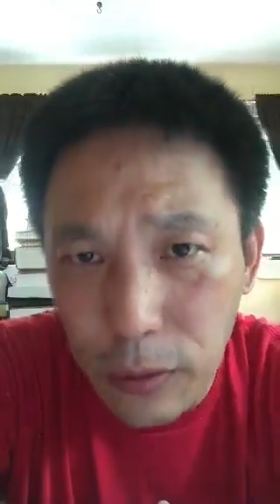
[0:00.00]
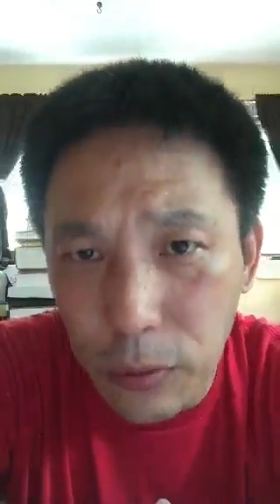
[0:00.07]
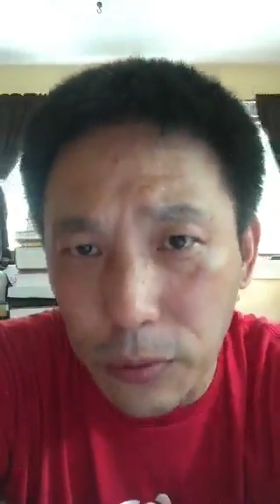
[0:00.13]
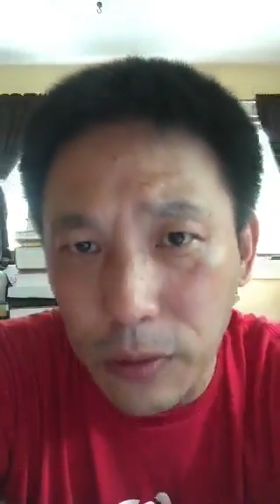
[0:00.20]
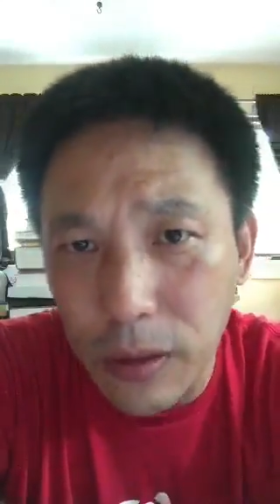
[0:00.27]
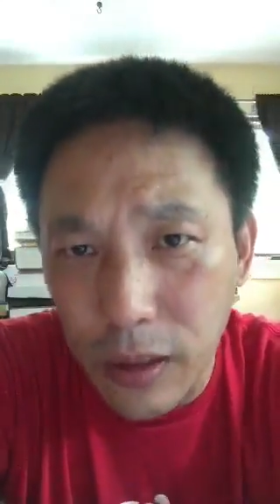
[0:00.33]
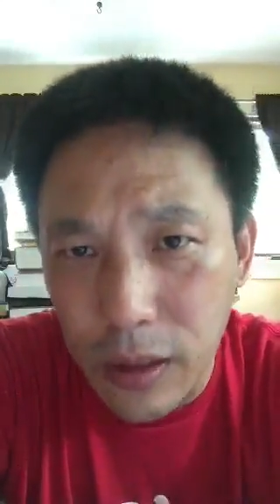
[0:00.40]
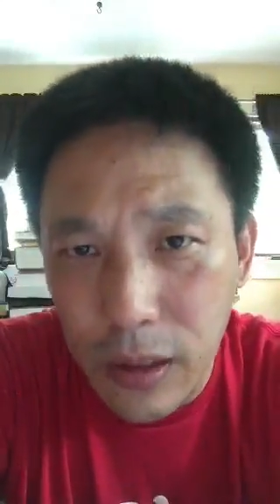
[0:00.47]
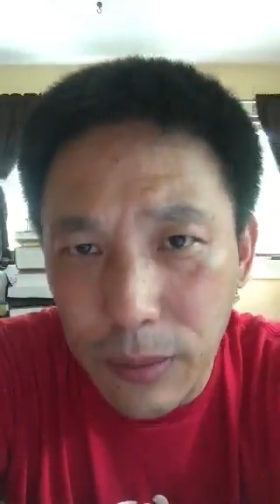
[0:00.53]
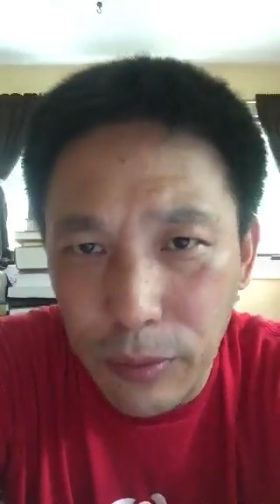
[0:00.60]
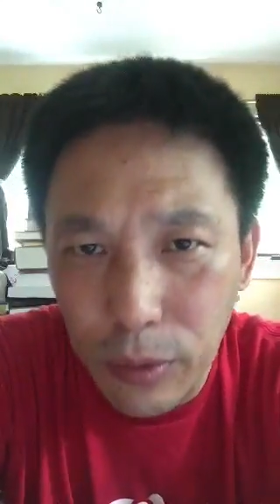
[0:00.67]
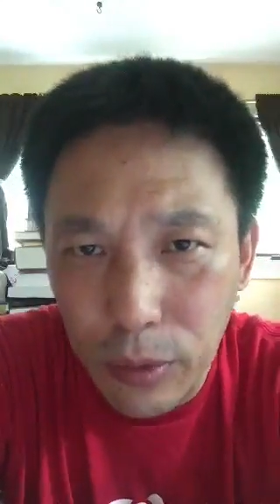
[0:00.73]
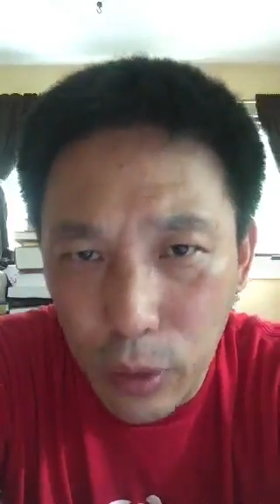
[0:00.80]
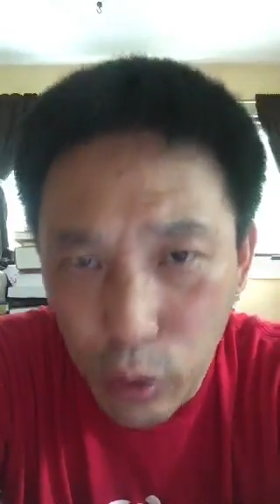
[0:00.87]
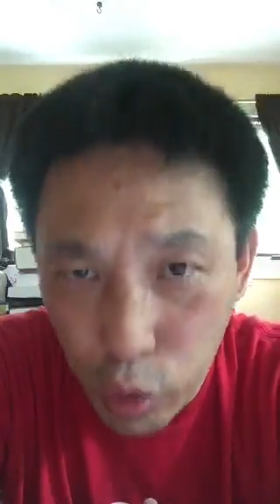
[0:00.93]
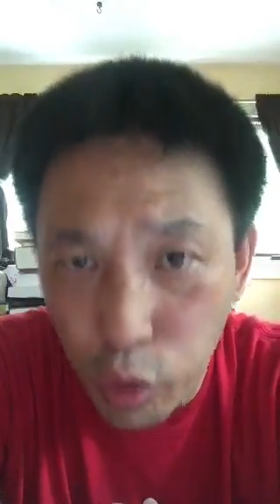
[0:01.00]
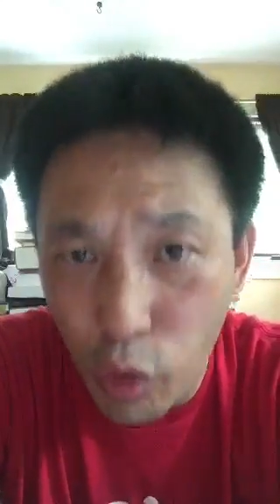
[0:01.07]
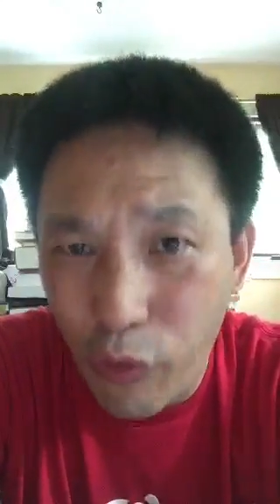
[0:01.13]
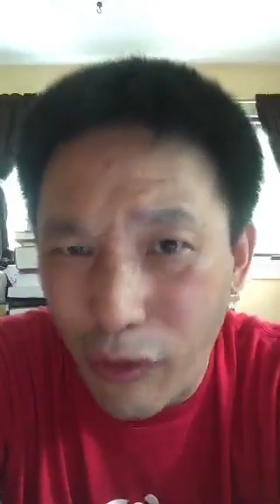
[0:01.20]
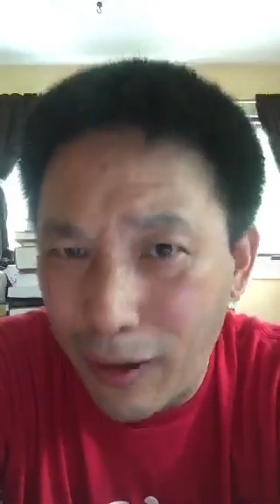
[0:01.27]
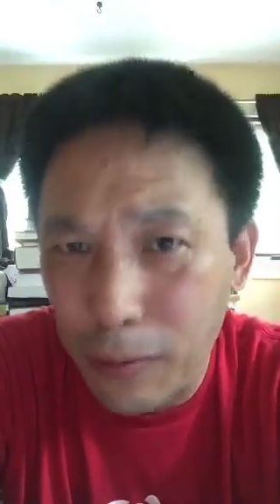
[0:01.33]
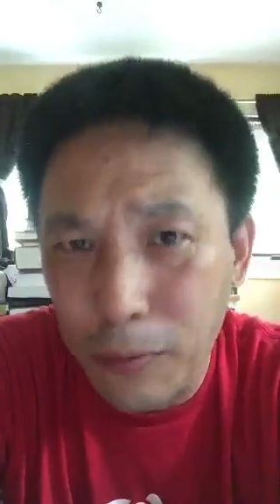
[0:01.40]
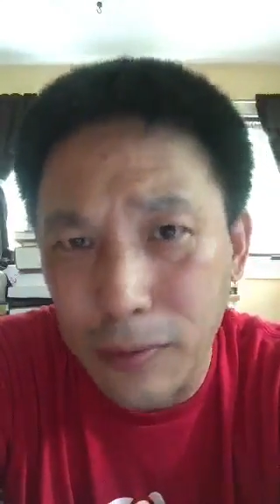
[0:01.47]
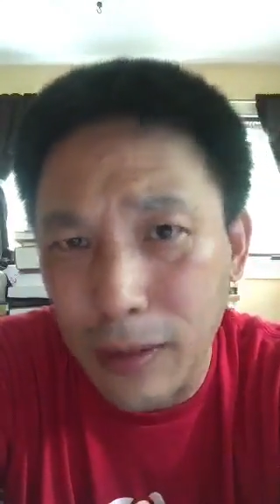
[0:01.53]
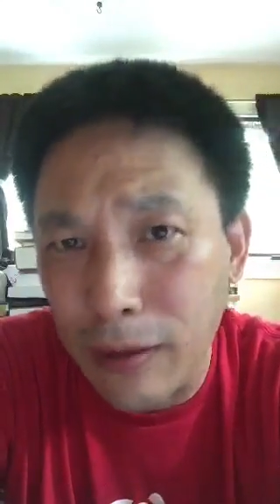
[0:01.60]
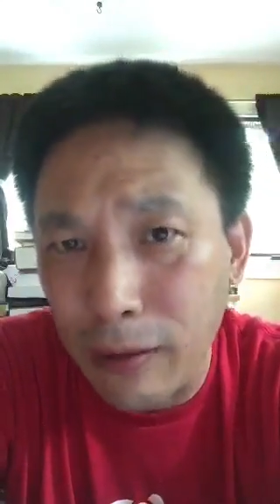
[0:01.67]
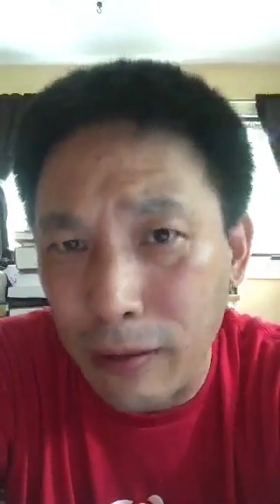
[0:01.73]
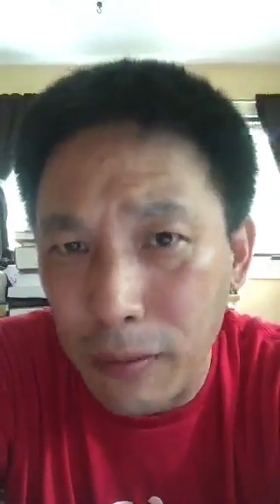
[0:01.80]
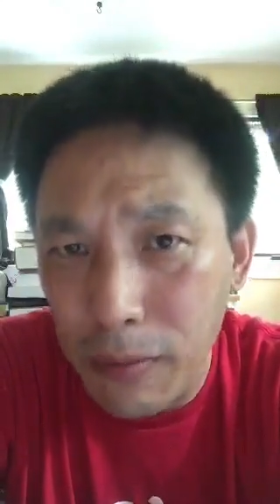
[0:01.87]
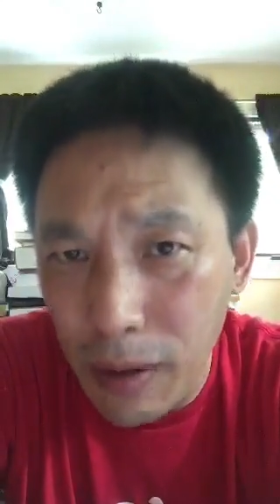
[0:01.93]
用一个什么东西触发了共
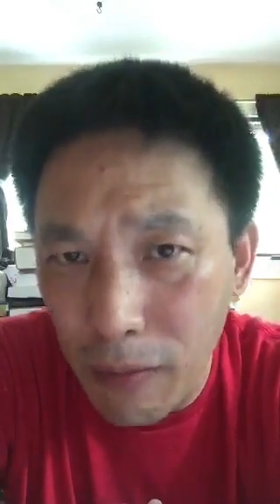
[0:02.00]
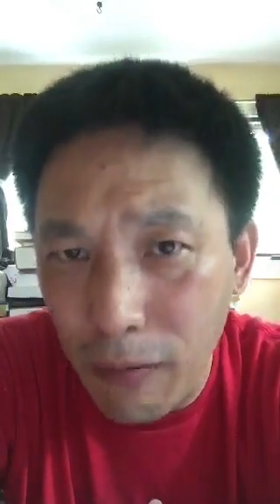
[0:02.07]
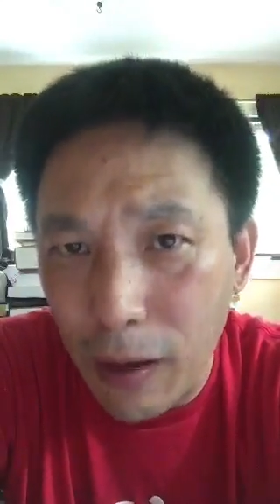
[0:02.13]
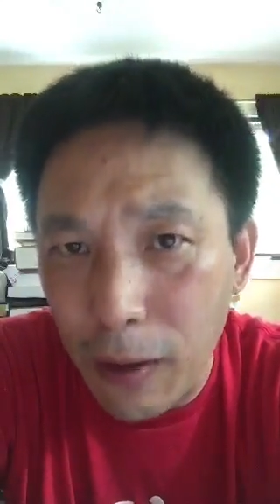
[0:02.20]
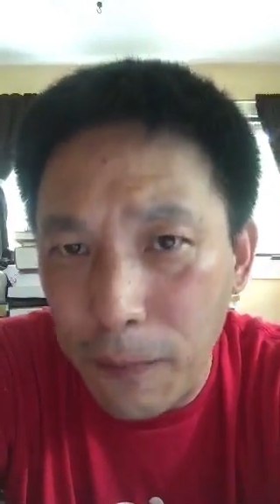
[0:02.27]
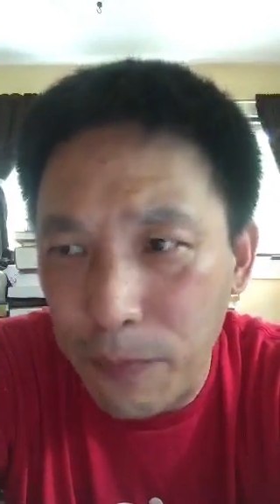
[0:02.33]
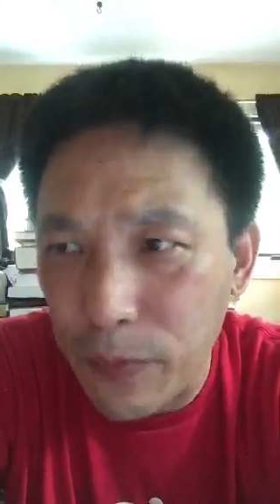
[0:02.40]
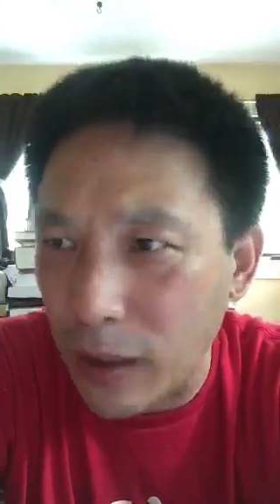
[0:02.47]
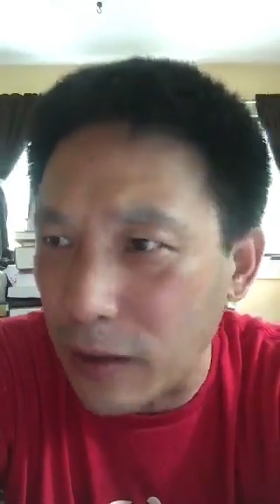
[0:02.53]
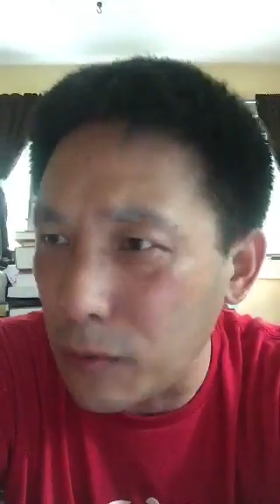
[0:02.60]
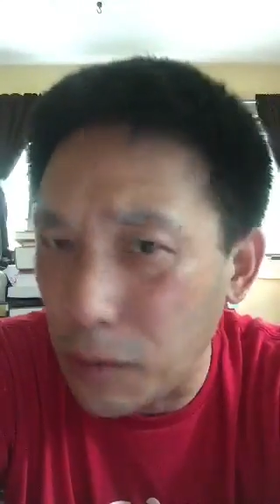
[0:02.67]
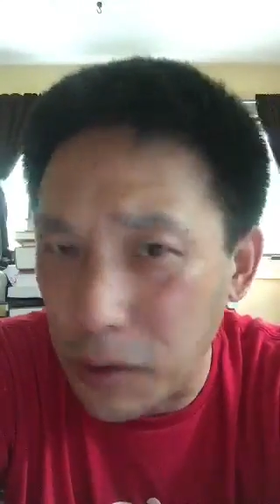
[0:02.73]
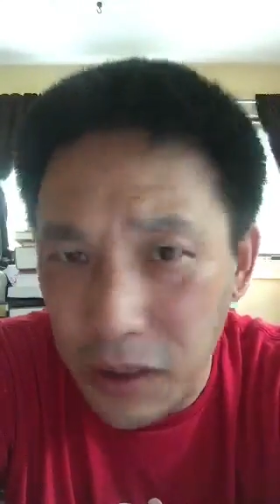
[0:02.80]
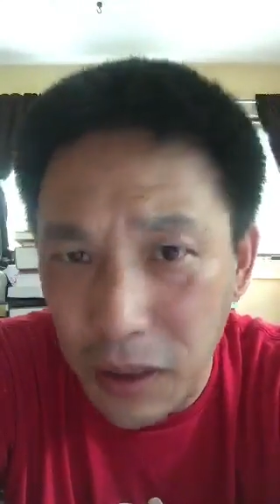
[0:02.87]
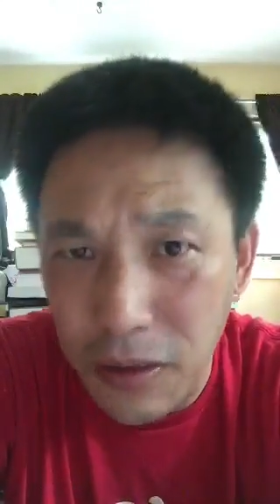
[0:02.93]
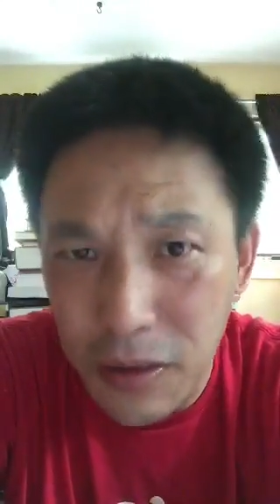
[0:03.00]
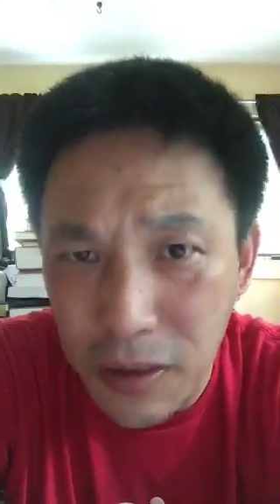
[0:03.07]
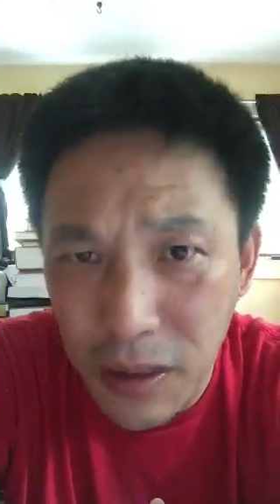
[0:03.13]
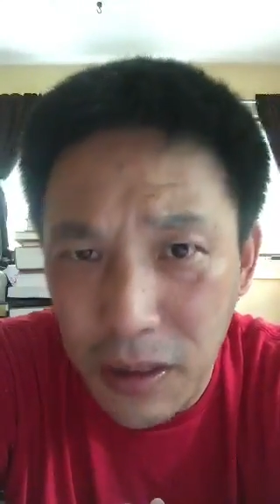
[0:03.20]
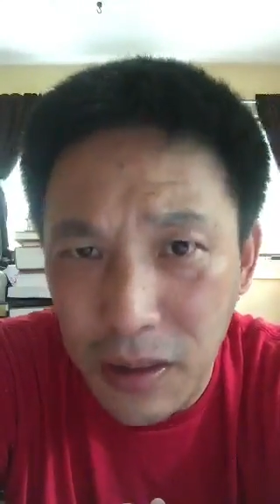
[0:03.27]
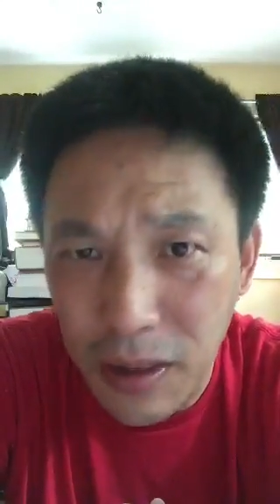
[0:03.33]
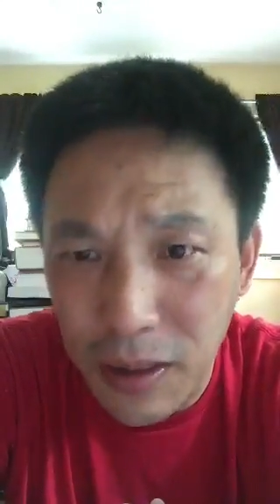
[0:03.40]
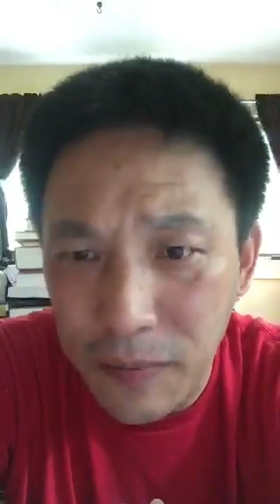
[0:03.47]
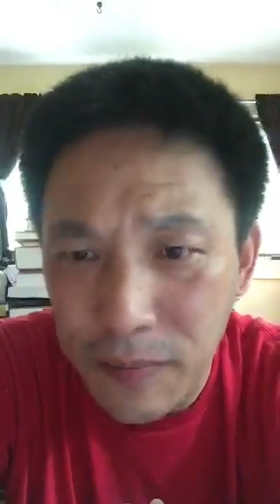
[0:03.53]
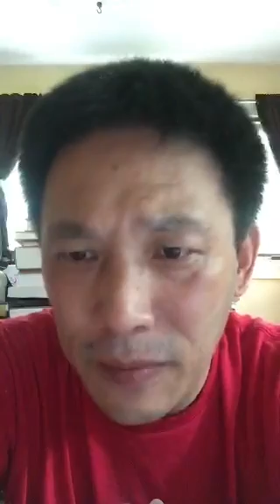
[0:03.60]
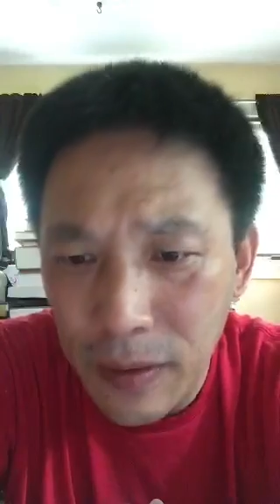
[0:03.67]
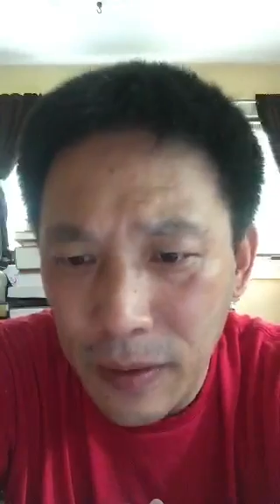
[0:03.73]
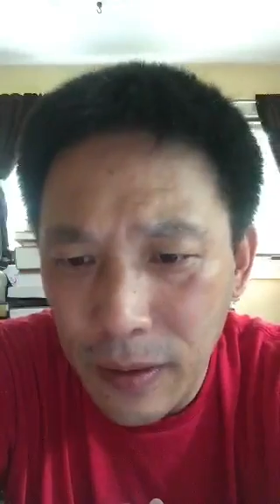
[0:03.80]
产党的灭亡，但是我相信这一天